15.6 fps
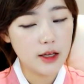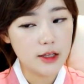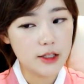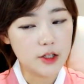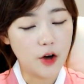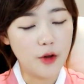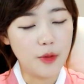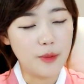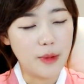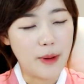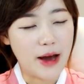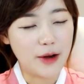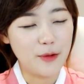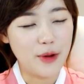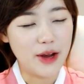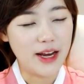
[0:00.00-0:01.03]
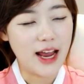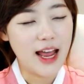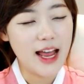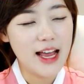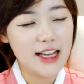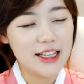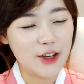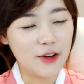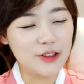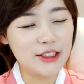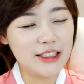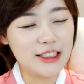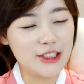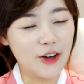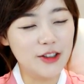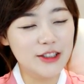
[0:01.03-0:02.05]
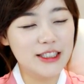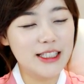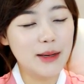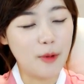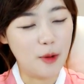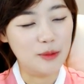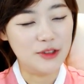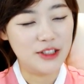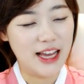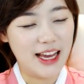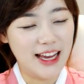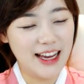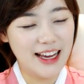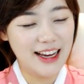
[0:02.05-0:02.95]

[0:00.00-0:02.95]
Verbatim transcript: 전 발음 왜 이래 전 전쟁 범죄